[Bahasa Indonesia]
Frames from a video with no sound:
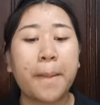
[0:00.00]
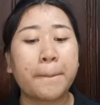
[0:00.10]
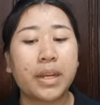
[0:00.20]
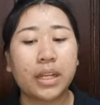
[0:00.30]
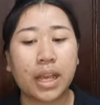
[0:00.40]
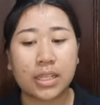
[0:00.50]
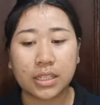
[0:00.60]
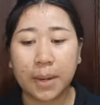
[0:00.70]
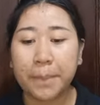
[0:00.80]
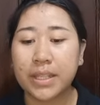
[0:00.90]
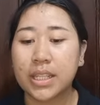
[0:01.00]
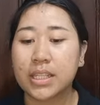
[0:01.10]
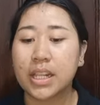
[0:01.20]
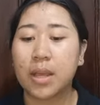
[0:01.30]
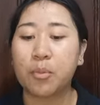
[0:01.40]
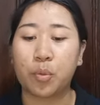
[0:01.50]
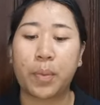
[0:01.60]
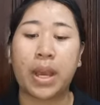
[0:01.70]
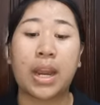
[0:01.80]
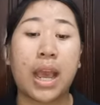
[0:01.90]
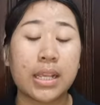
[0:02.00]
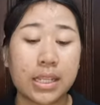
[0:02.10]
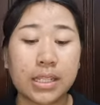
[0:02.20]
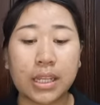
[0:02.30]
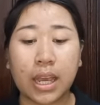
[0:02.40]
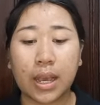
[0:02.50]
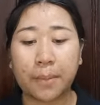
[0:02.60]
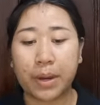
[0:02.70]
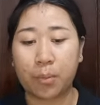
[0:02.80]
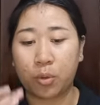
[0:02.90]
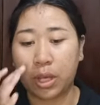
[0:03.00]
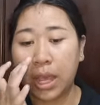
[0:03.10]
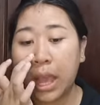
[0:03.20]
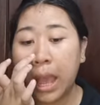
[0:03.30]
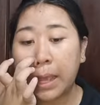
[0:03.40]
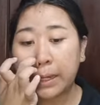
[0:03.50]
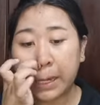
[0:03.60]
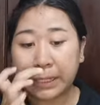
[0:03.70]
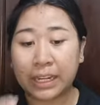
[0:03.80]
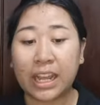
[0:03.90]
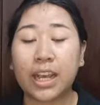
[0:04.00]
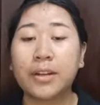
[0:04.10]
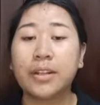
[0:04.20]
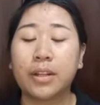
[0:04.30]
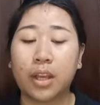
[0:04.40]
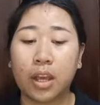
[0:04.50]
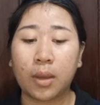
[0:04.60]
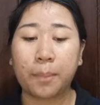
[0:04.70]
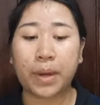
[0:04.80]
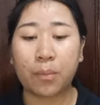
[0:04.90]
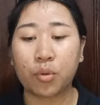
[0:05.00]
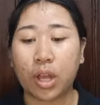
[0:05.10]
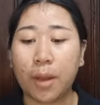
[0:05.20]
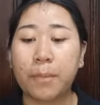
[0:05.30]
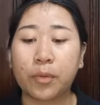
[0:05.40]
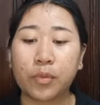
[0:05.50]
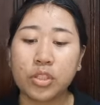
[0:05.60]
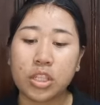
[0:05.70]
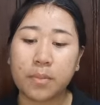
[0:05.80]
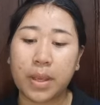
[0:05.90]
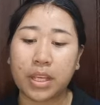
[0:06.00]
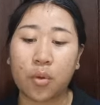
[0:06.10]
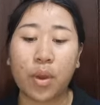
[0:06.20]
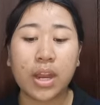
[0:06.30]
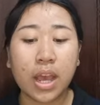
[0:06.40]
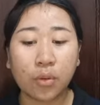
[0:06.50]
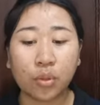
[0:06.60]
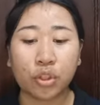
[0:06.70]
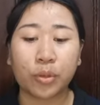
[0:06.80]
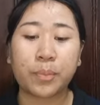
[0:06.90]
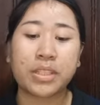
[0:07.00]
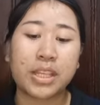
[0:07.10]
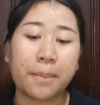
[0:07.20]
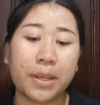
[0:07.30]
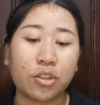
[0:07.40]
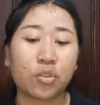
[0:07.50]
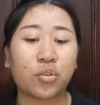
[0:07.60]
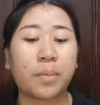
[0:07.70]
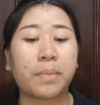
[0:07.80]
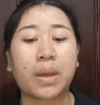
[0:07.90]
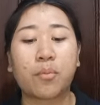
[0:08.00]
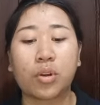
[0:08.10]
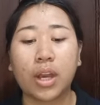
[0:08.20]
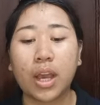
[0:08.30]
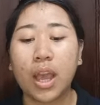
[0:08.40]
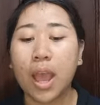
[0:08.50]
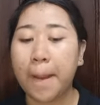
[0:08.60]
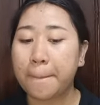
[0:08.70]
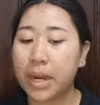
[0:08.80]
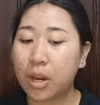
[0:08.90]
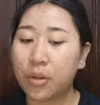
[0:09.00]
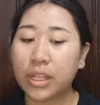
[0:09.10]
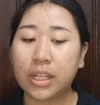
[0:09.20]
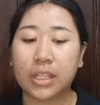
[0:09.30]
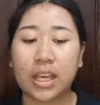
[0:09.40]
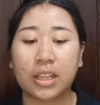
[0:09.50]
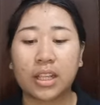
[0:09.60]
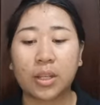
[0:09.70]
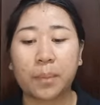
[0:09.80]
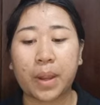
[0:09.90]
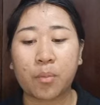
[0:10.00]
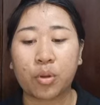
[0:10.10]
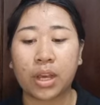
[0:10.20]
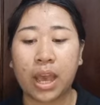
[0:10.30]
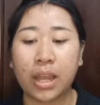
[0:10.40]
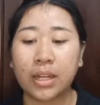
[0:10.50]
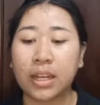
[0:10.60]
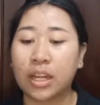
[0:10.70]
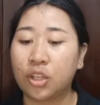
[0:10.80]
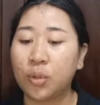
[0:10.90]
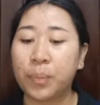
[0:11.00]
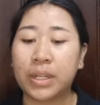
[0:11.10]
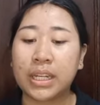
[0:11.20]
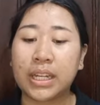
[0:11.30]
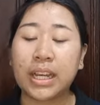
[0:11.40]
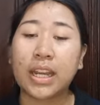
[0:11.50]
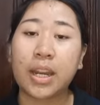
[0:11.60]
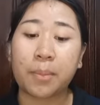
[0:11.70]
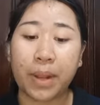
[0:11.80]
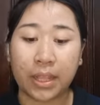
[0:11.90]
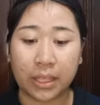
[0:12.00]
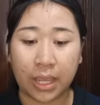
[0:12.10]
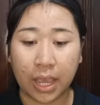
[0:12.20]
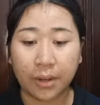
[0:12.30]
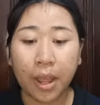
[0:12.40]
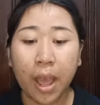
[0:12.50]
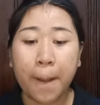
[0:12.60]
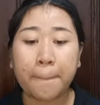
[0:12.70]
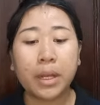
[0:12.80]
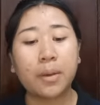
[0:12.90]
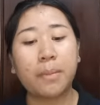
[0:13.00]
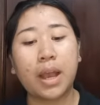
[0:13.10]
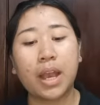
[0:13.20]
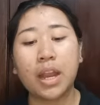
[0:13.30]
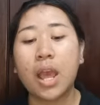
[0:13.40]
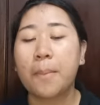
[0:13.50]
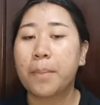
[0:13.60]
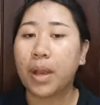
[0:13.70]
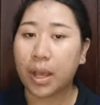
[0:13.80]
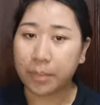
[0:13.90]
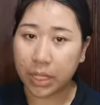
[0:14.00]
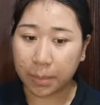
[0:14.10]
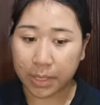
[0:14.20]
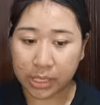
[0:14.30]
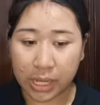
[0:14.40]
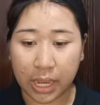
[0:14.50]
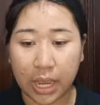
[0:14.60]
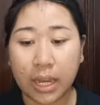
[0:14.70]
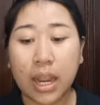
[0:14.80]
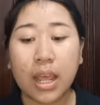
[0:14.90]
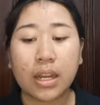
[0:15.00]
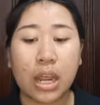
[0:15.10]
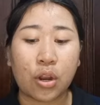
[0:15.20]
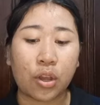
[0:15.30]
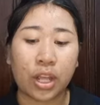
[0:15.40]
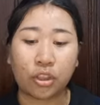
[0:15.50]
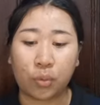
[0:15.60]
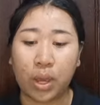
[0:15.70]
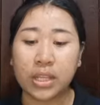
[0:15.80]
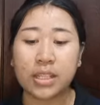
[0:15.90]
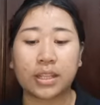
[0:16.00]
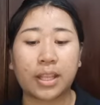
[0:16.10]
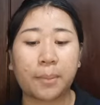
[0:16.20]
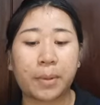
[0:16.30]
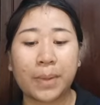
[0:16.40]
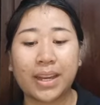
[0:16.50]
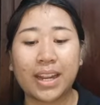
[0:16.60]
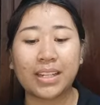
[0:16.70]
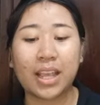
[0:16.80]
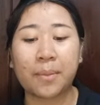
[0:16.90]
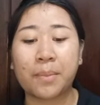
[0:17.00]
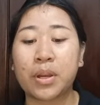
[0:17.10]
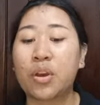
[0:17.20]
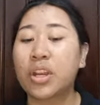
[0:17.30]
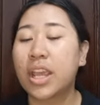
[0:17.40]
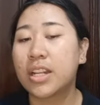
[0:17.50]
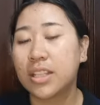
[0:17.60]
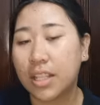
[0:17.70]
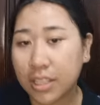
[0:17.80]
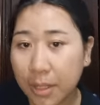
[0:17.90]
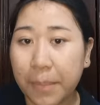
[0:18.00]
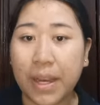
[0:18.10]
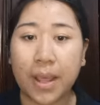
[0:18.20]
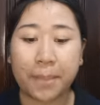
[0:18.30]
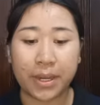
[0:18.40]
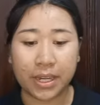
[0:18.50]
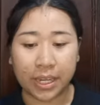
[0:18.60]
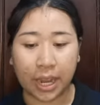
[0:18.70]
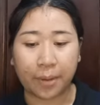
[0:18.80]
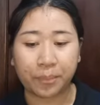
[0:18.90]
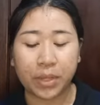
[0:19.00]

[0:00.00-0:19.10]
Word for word: menegaskan Pancasila merupakan asas gerakan pramuka dan gerakan e, pramuka berfungsi sebagai wadah untuk mencapai tujuan pramuka melalui kegiatan kepramukaan yaitu pendidikan dan pelatihan, pengembangan, pengabdian masyarakat dan orang tua serta permainan yang berorientasi pada pendidikan.